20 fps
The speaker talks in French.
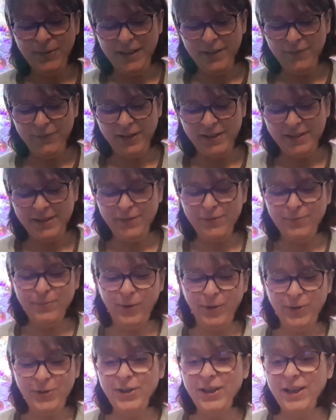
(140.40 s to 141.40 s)
Oui,
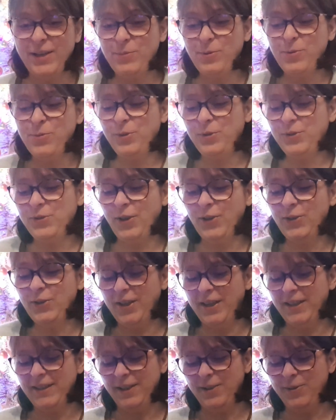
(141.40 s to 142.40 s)
effectivement, il y en a beaucoup de sortes dans
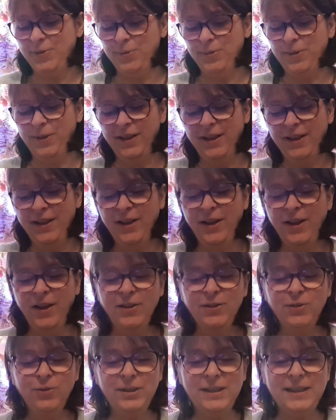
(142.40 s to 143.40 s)
la nature.
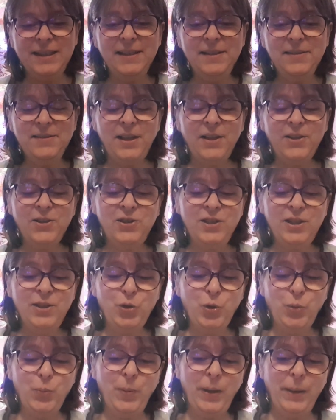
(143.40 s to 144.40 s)
Donc, il s'agit
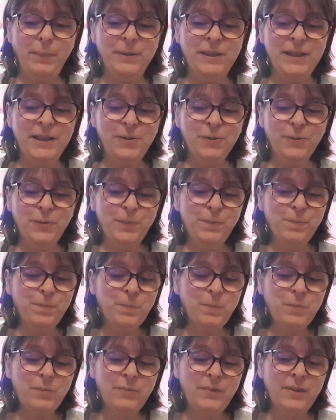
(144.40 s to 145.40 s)
de papillons.
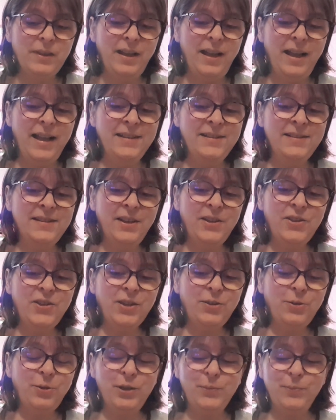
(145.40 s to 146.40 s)
Elle ah, sait que
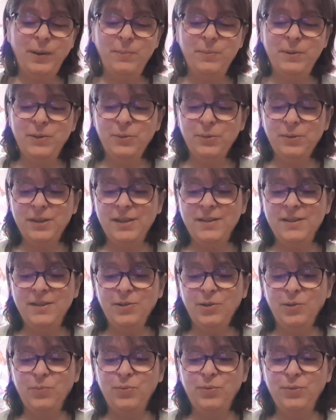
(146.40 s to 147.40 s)
j'adore les papillons, t'es
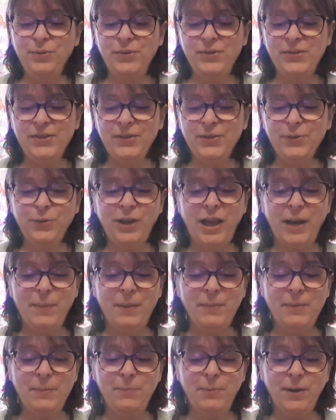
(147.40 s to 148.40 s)
dit en plus. Donc, elle
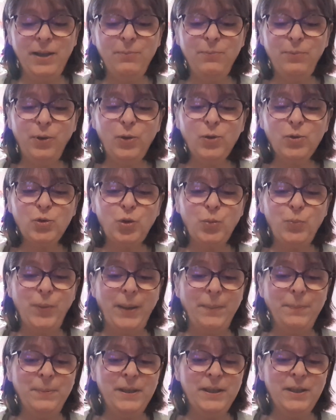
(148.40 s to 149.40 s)
m'a mis plein de planches de
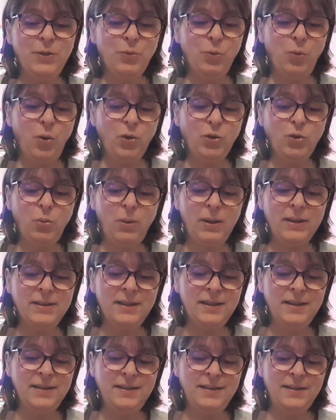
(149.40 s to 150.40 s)
papillons en
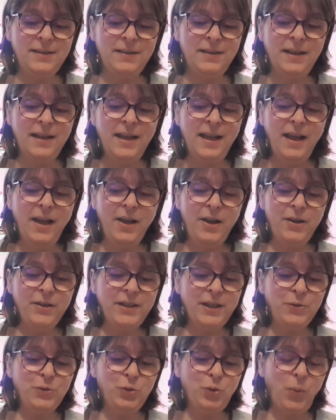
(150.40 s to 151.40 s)
3D. Alors,
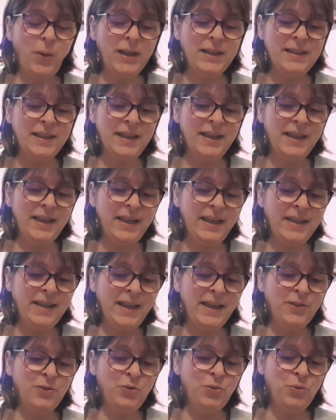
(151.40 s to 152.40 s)
il y a du 3D, il
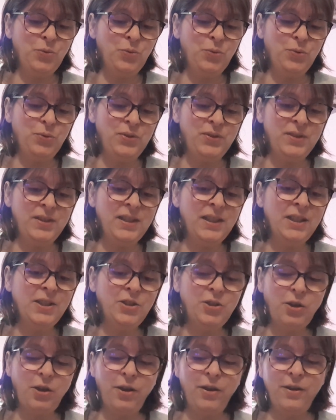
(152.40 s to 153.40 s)
y a du
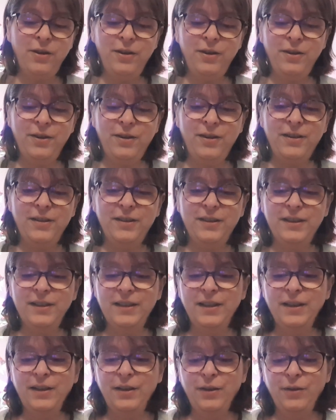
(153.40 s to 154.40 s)
sticker.
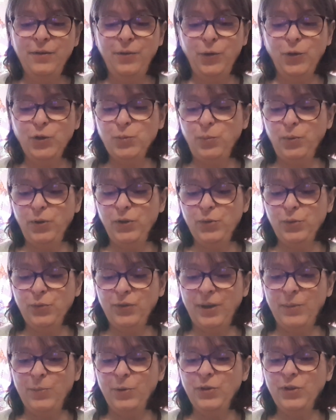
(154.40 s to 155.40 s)
Franchement, ils sont
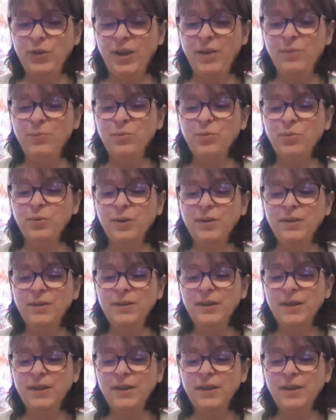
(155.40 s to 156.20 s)
vraiment très beaux. Hein.